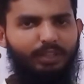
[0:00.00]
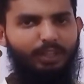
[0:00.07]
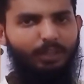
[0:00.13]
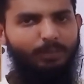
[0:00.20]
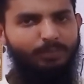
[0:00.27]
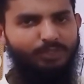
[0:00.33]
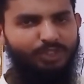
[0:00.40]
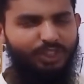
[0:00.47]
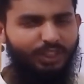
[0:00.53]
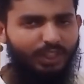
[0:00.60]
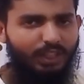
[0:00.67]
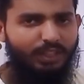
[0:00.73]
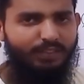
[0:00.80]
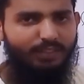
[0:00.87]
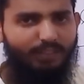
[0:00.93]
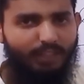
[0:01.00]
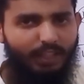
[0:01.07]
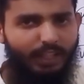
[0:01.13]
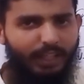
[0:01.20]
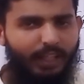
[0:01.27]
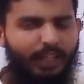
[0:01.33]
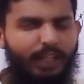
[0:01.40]
में रखें जनरल रीजन
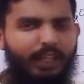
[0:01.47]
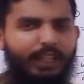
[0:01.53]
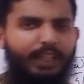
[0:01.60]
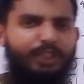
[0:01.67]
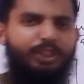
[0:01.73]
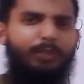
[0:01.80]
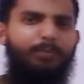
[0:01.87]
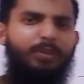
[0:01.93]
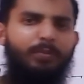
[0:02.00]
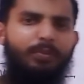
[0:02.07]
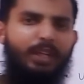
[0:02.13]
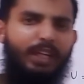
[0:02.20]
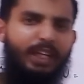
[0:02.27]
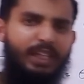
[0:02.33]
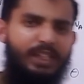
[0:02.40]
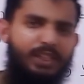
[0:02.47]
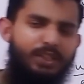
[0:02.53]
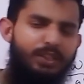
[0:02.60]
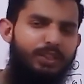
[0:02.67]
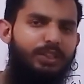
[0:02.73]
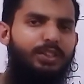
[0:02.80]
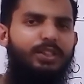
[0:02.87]
ये है कि जब भी हम
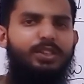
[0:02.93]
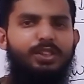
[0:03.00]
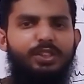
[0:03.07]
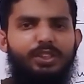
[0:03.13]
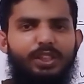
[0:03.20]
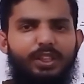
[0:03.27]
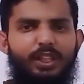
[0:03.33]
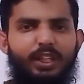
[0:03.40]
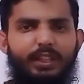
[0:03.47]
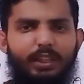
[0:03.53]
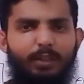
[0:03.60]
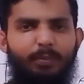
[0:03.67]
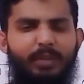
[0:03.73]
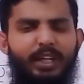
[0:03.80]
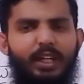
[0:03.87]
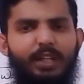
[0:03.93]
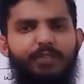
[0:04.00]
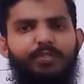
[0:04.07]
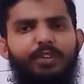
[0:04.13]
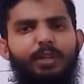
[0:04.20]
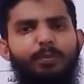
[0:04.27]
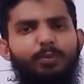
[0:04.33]
अगेंस्ट किसी चीज के जाते थे हम
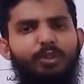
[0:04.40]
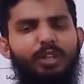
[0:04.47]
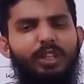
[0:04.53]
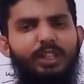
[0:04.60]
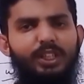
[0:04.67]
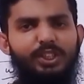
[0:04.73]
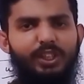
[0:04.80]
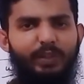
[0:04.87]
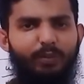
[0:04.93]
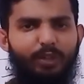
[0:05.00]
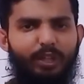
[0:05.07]
नेगेटिव साइन पुट करते हैं